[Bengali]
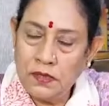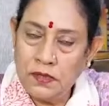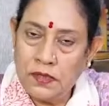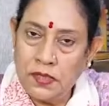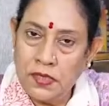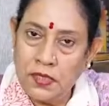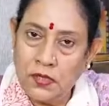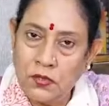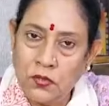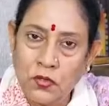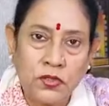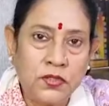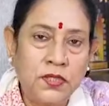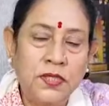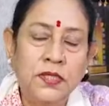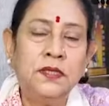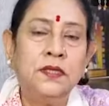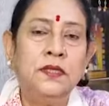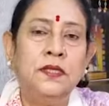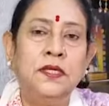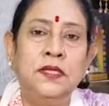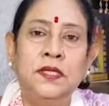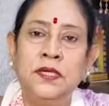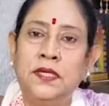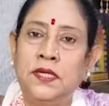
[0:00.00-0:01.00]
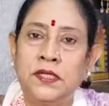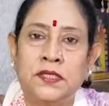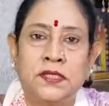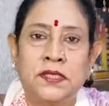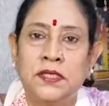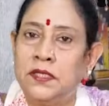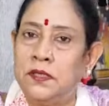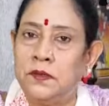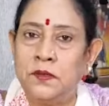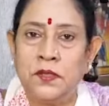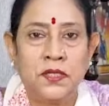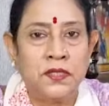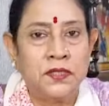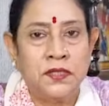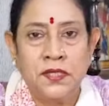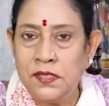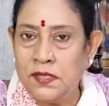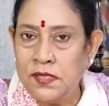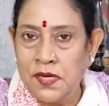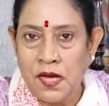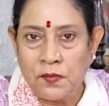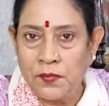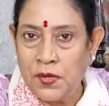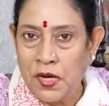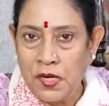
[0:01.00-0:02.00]
দীর্ঘদিন দিদিকে চিনি বলে
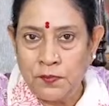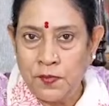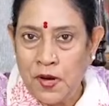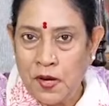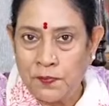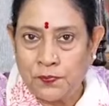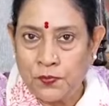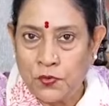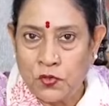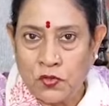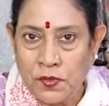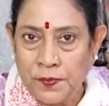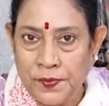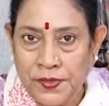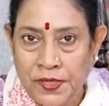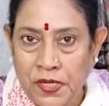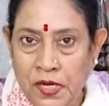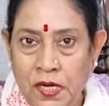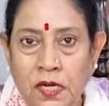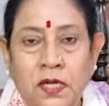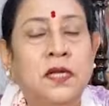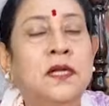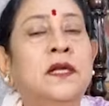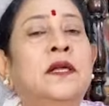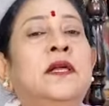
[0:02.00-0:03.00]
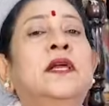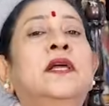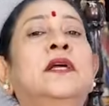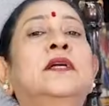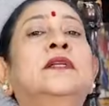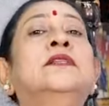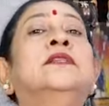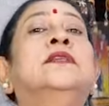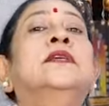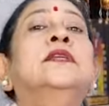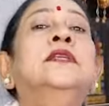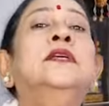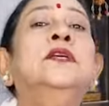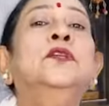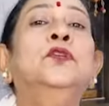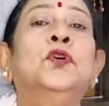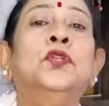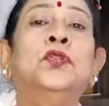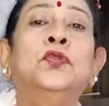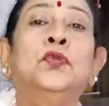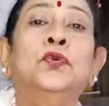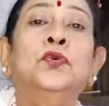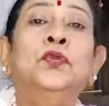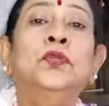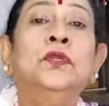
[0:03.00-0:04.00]
দিদি আমায় মাপ করবে না যিনি
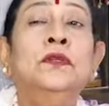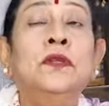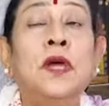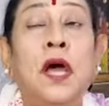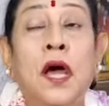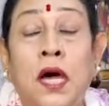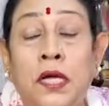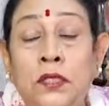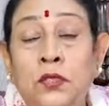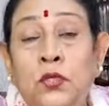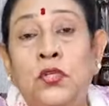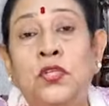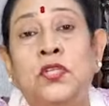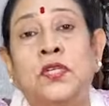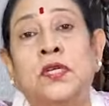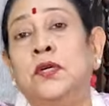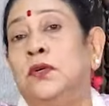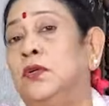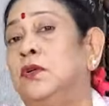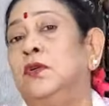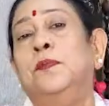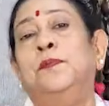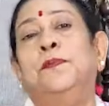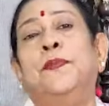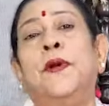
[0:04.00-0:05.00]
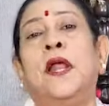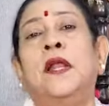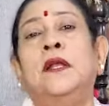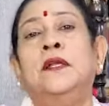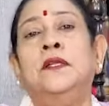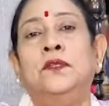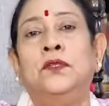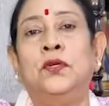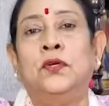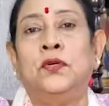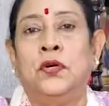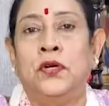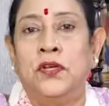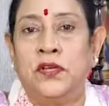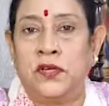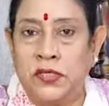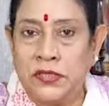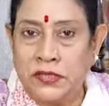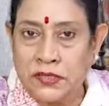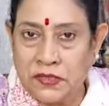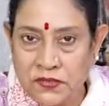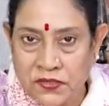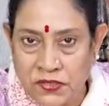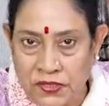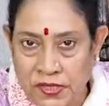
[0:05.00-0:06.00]
নতুন আদর্শে অনুপ্রাণিত হয়ে
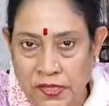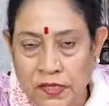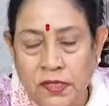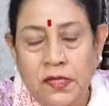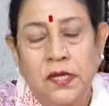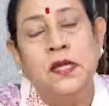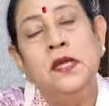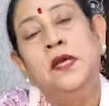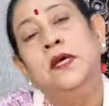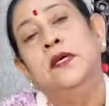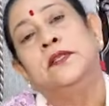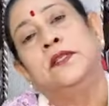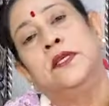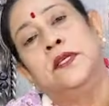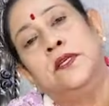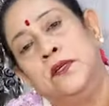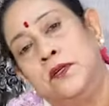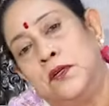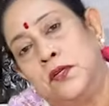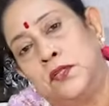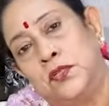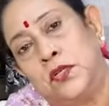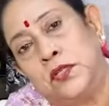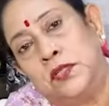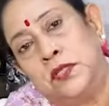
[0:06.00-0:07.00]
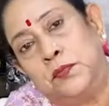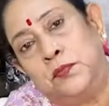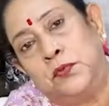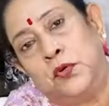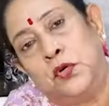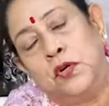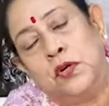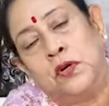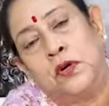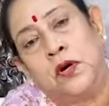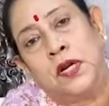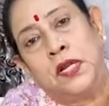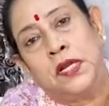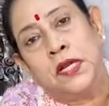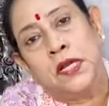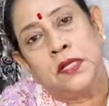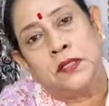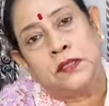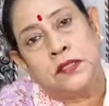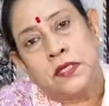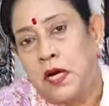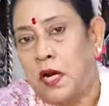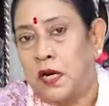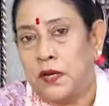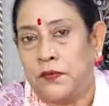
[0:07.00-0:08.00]
এসছেন তিনিও যদি ভুল করে
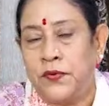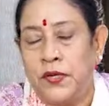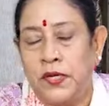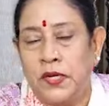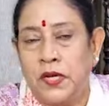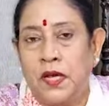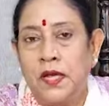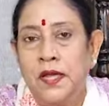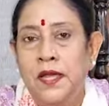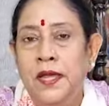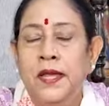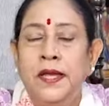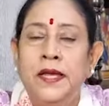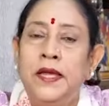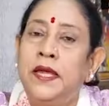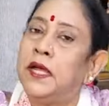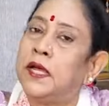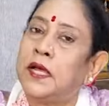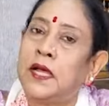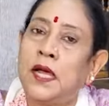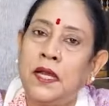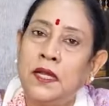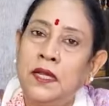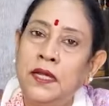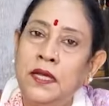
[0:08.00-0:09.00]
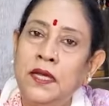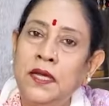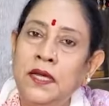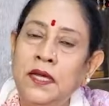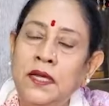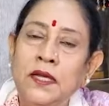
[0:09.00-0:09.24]
ছাড়বে না এখানে